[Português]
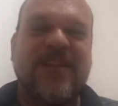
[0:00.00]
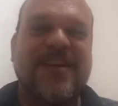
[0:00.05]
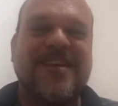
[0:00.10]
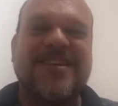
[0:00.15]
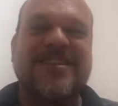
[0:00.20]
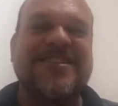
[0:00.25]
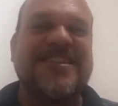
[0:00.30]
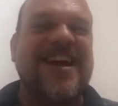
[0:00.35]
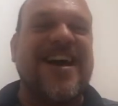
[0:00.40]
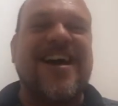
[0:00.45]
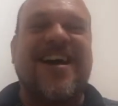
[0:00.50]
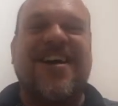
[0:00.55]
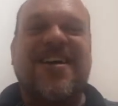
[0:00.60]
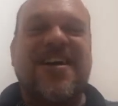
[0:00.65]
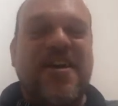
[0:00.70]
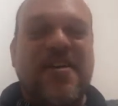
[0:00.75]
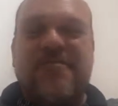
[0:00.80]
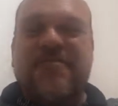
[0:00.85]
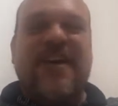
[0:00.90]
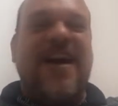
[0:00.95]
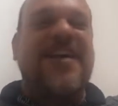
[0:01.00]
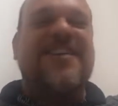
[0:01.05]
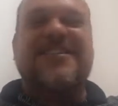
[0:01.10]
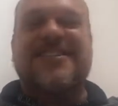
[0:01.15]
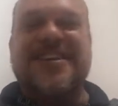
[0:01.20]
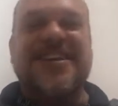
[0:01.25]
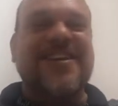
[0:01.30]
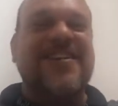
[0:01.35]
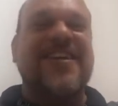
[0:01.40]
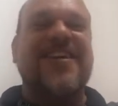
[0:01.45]
Está
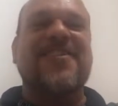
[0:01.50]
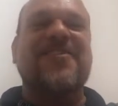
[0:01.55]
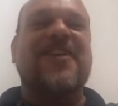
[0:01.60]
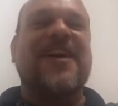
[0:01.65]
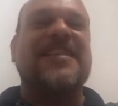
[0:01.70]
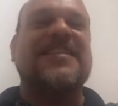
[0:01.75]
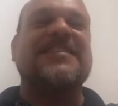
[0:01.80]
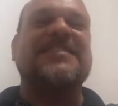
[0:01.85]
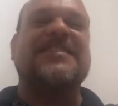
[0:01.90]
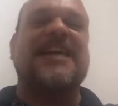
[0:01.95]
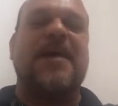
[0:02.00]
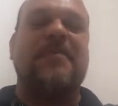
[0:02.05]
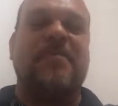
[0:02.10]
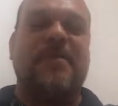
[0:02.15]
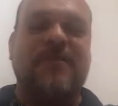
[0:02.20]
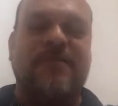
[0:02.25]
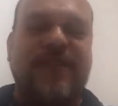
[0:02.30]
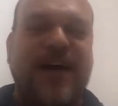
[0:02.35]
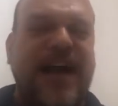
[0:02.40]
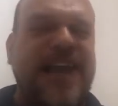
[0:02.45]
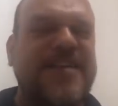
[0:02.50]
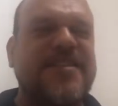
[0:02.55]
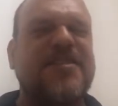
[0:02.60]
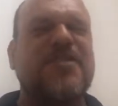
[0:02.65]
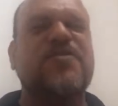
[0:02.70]
invadindo aí o WhatsApp várias